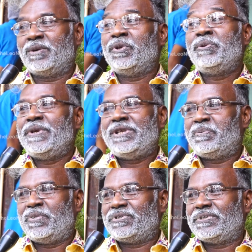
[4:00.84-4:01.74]
అంతకుముందు
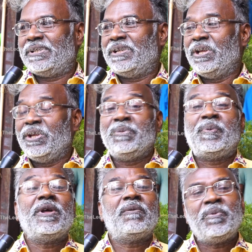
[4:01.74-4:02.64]
బీజేపీ వచ్చింది
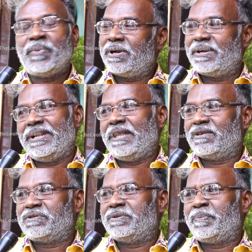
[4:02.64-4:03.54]
ఇప్పుడేమో మొన్న
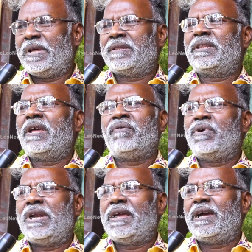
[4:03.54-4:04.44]
టీఆర్ఎస్ పెద్ద
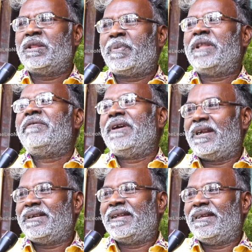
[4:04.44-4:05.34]
ఓట్లేం కాదు
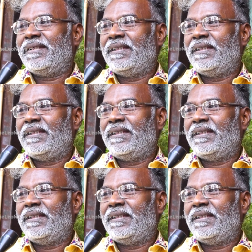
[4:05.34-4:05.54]
పదివేలు అంటే